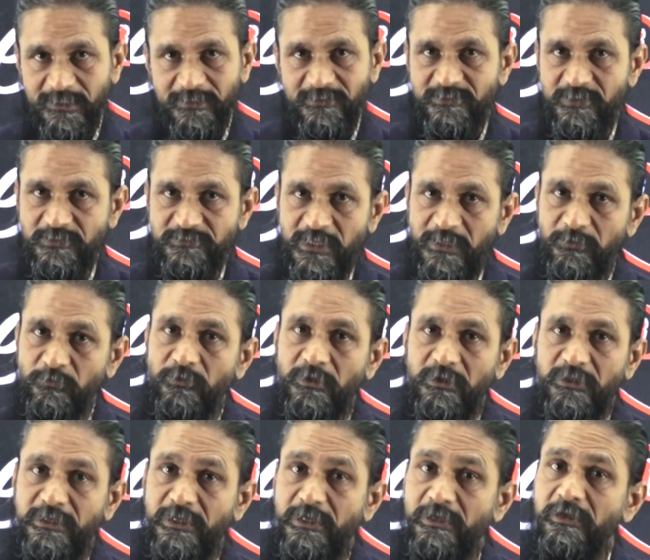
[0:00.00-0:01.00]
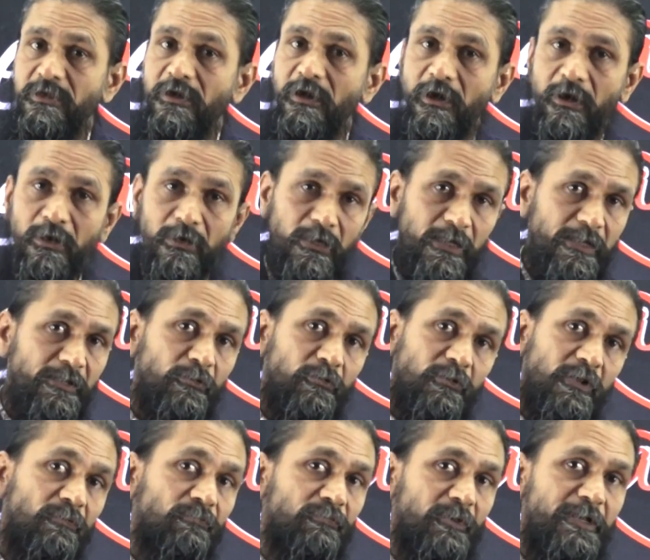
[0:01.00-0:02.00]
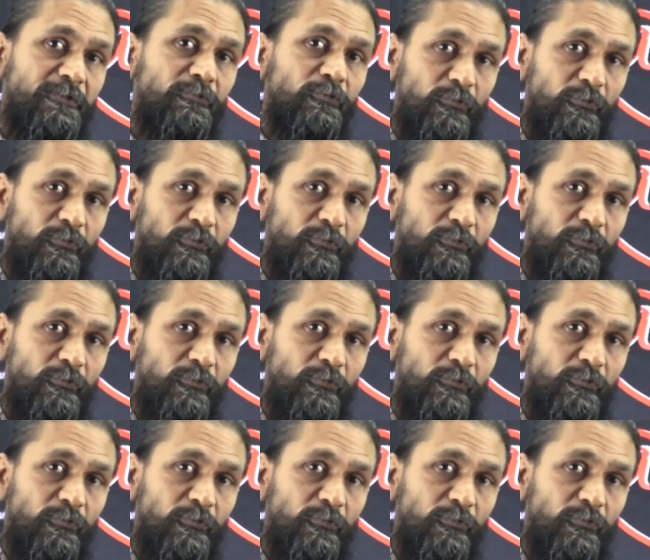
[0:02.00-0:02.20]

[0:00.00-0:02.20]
तारीख से चालू कर रहे हैं ऑनलाइन और ऑफलाइन